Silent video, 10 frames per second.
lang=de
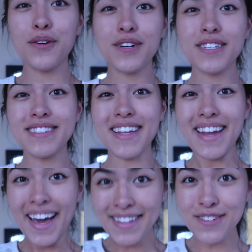Und
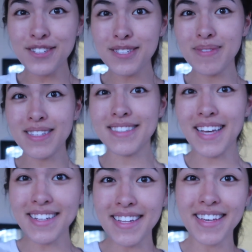an einen konnte ich mich
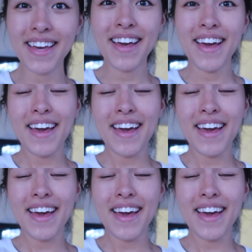tatsächlich